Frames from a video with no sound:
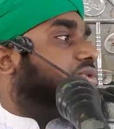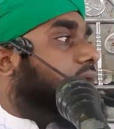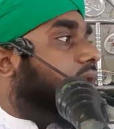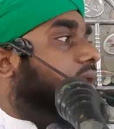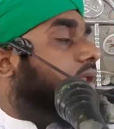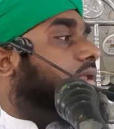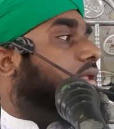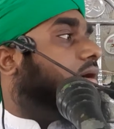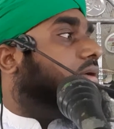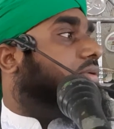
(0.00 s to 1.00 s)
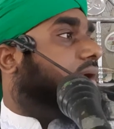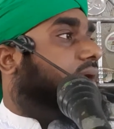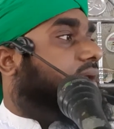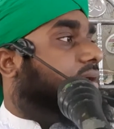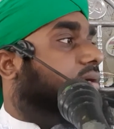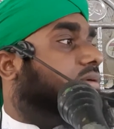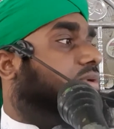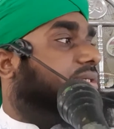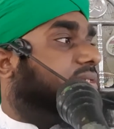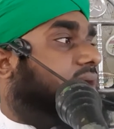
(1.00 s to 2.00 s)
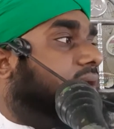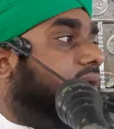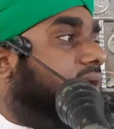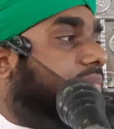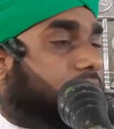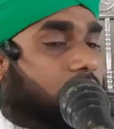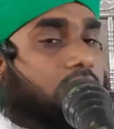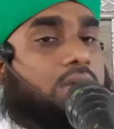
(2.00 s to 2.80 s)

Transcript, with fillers: সাল্লাল্লাহু আলাইহি ওয়াসাল্লামের